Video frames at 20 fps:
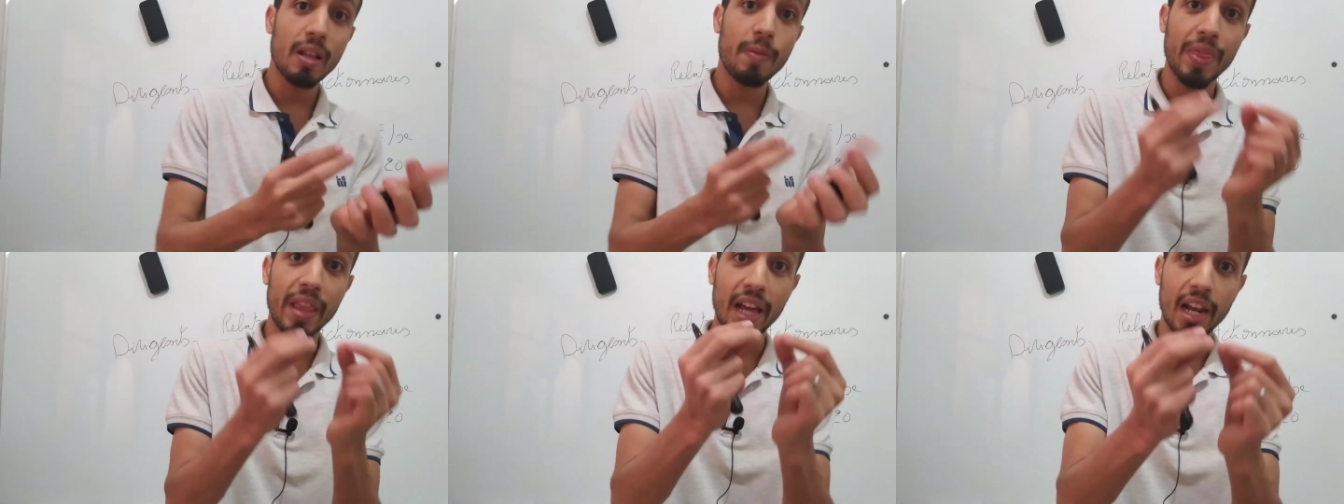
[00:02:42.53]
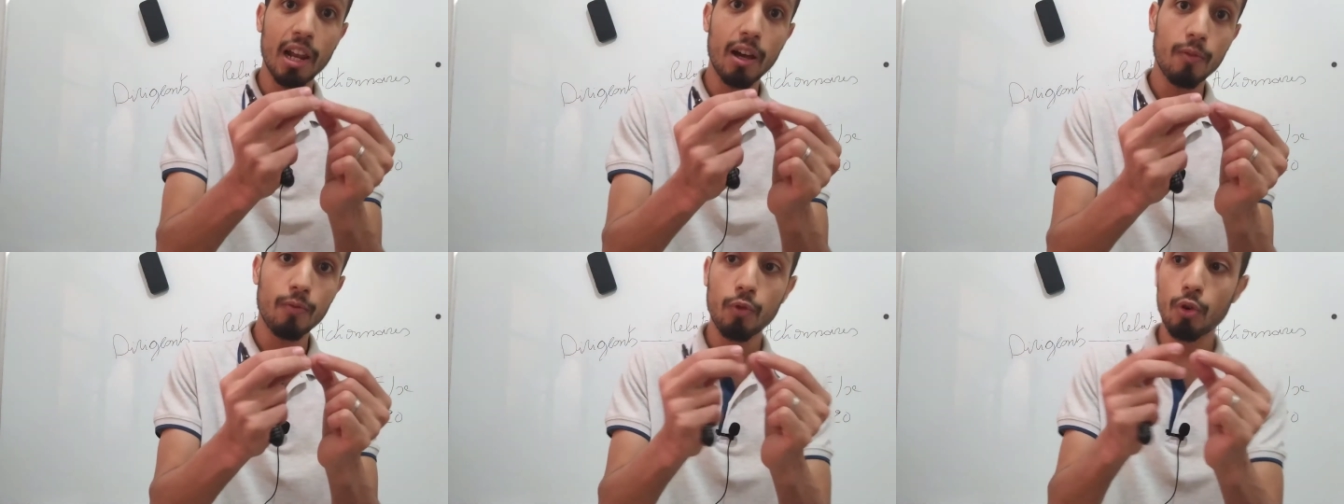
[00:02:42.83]

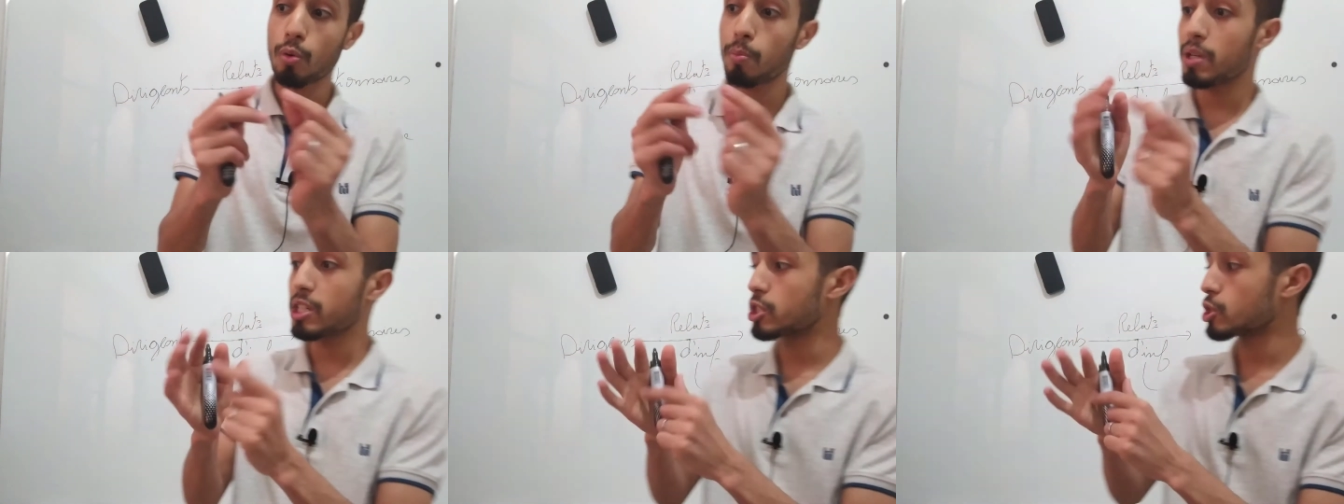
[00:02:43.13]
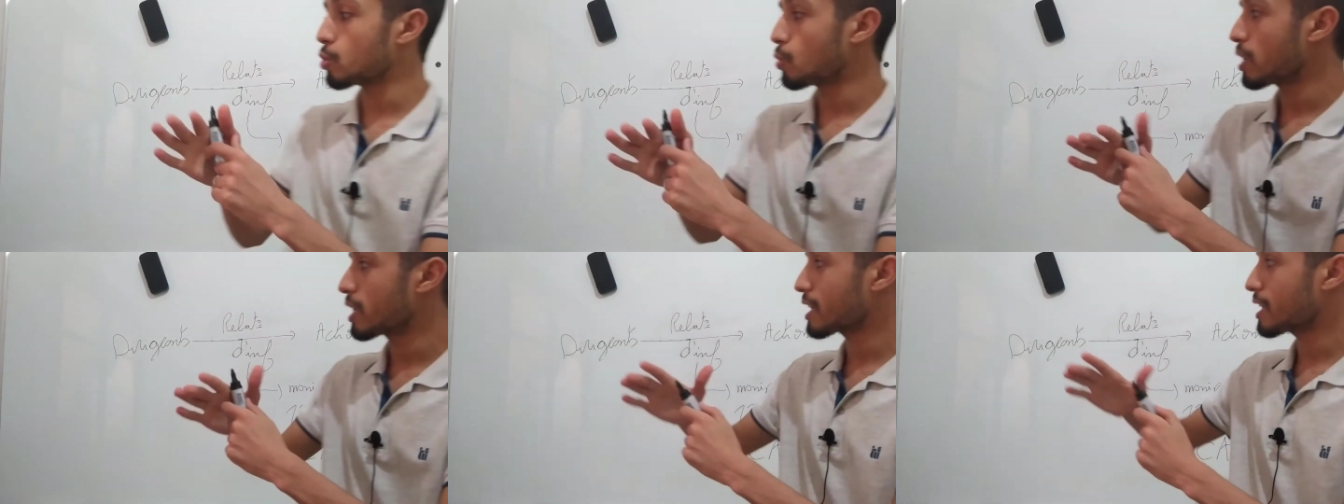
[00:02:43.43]

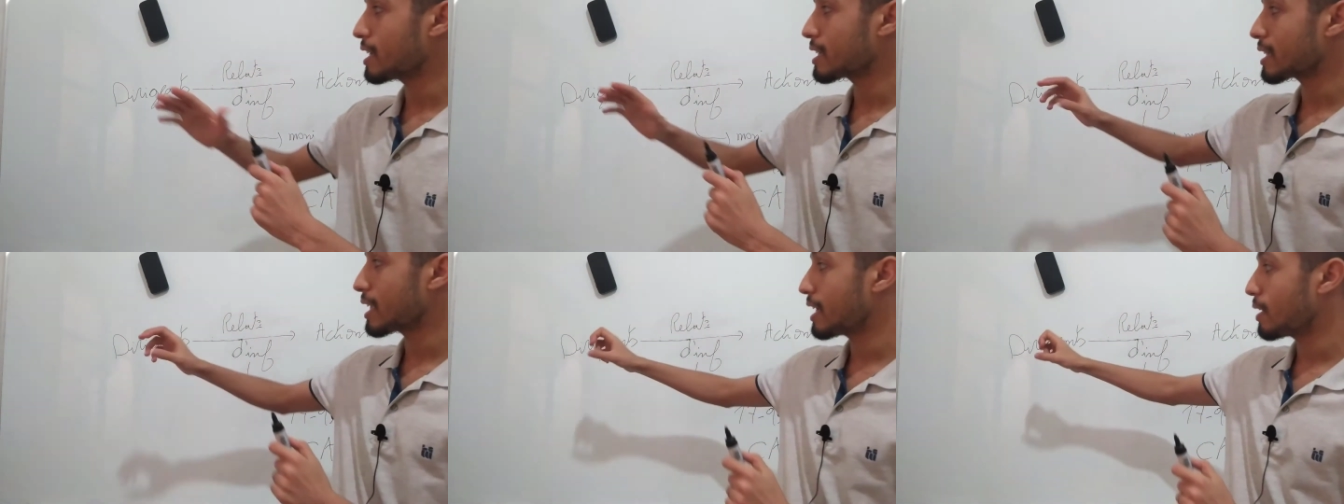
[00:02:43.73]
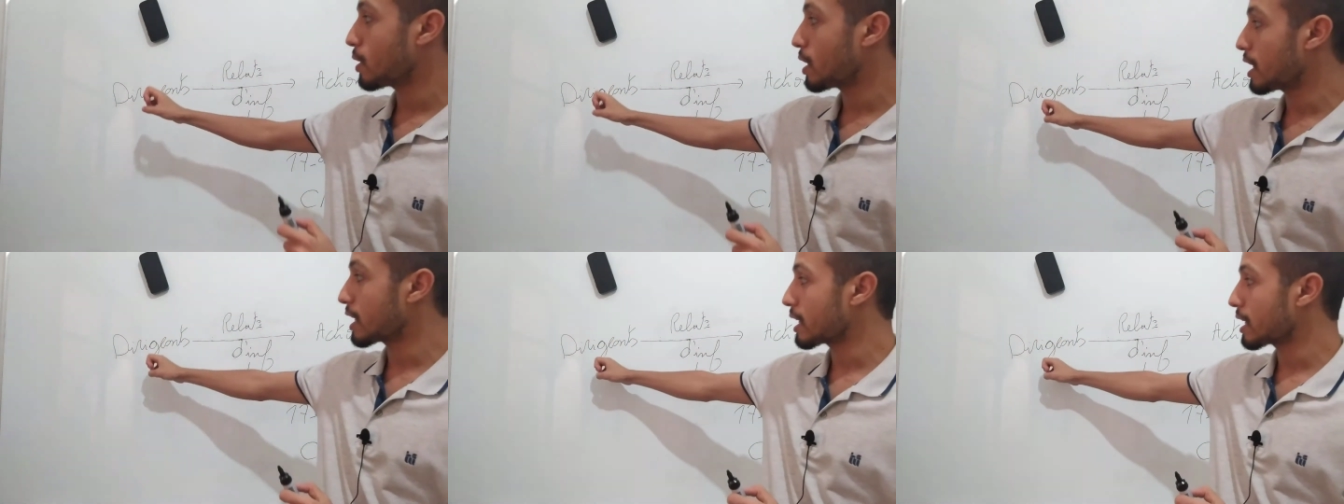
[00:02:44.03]
l'information
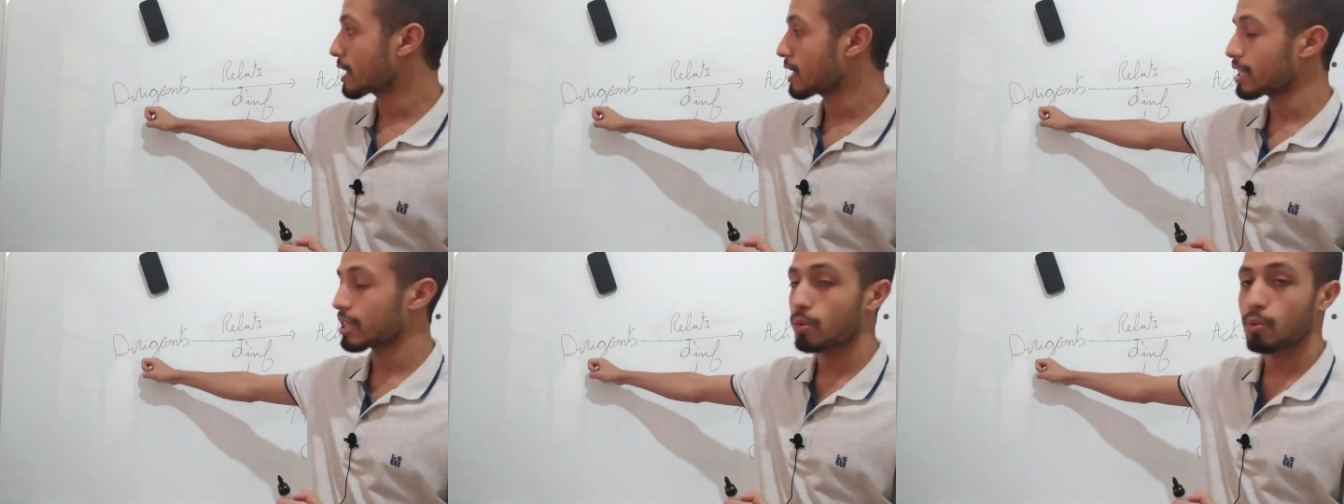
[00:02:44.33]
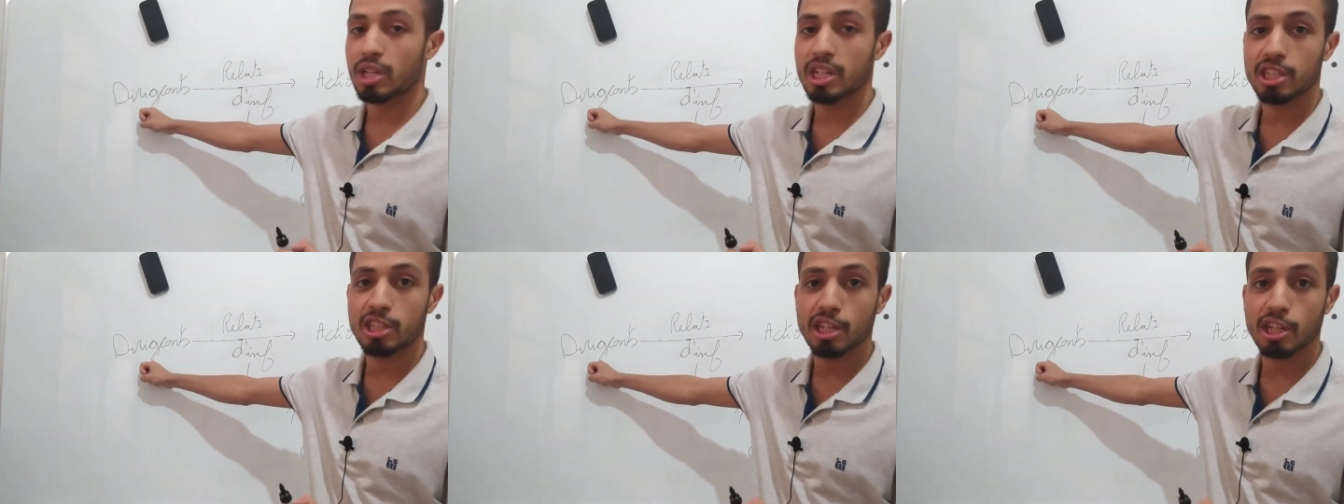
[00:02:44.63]

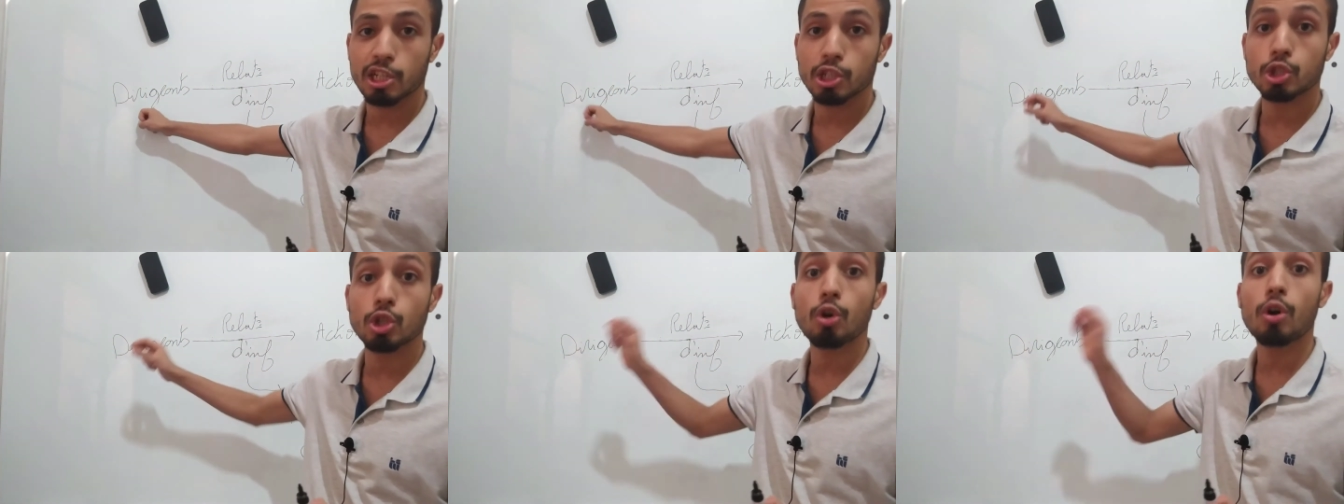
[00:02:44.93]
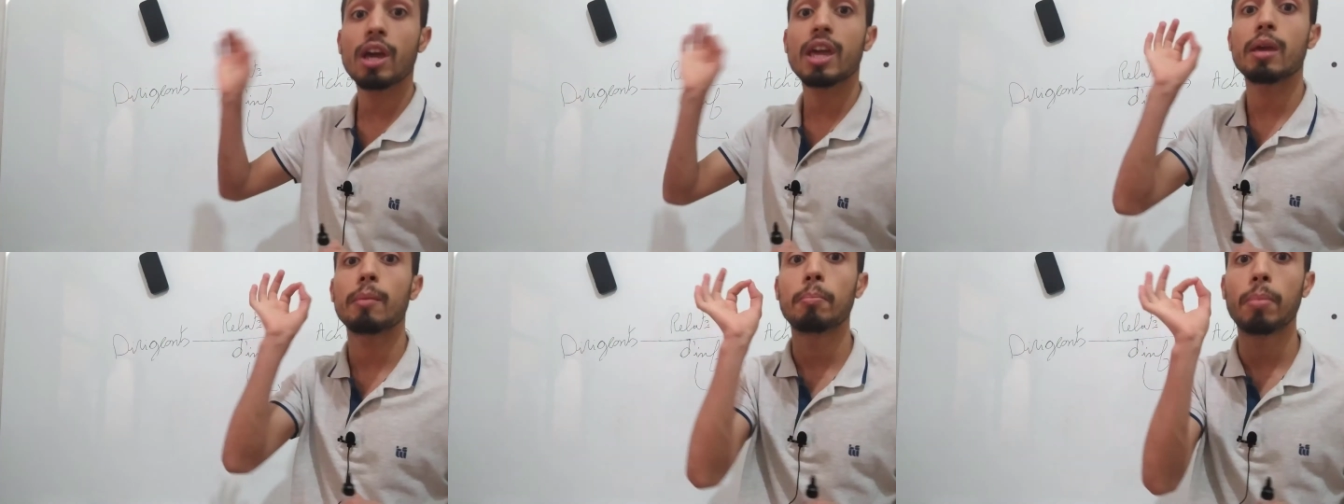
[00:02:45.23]
que les
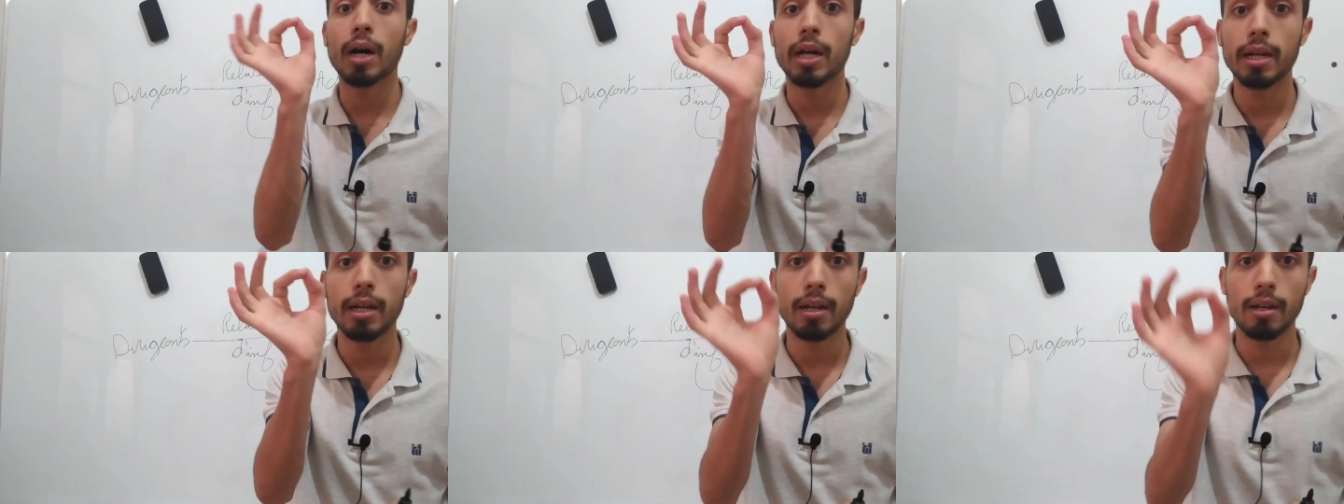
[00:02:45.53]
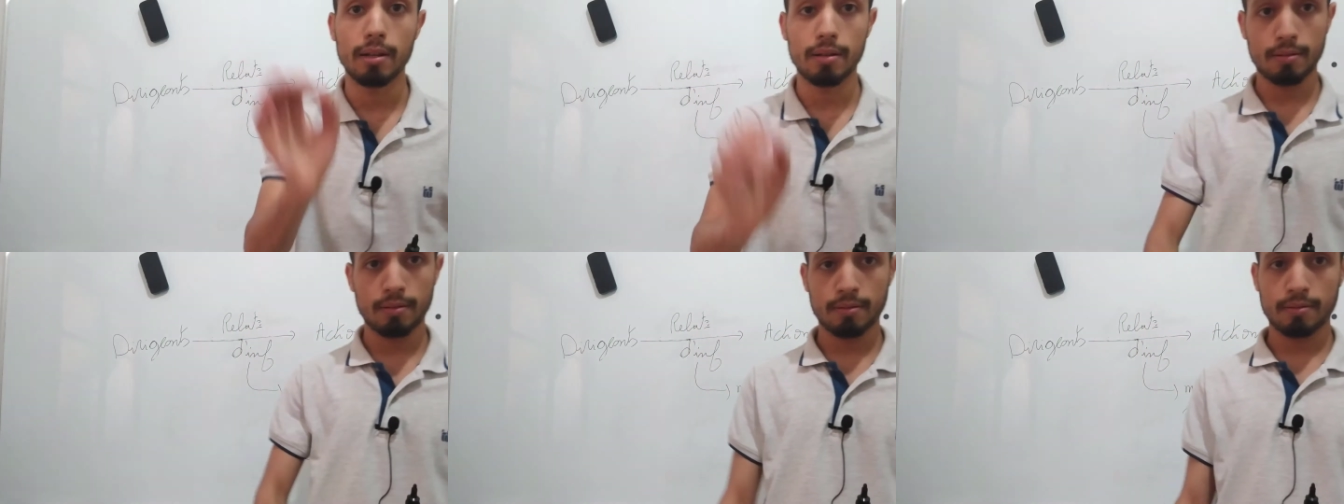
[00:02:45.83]
dirigeants est
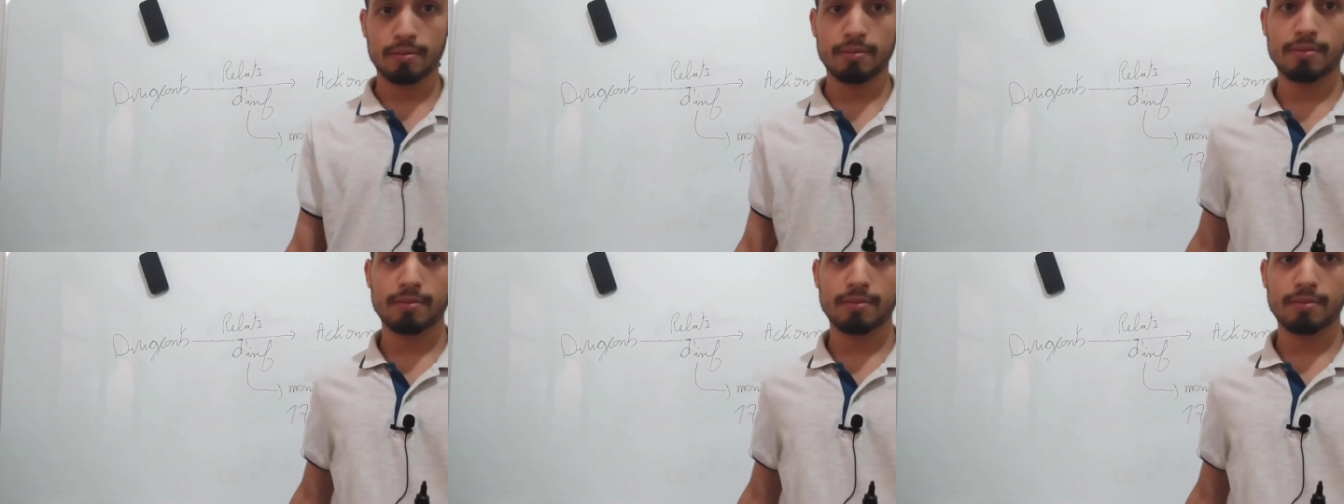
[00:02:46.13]
bonne.